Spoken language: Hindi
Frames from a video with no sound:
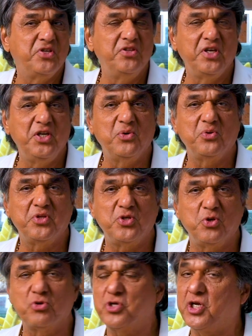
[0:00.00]
ज़िंदगी होती है
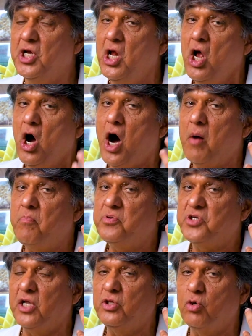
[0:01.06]
जोश की अब
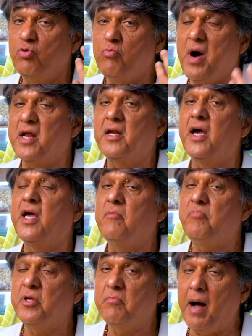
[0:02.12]
शांतनु मान गए
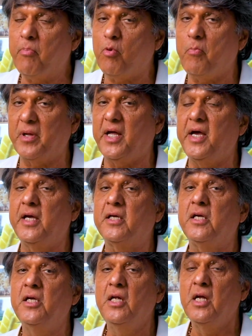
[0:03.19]
फिर आपको पता है कि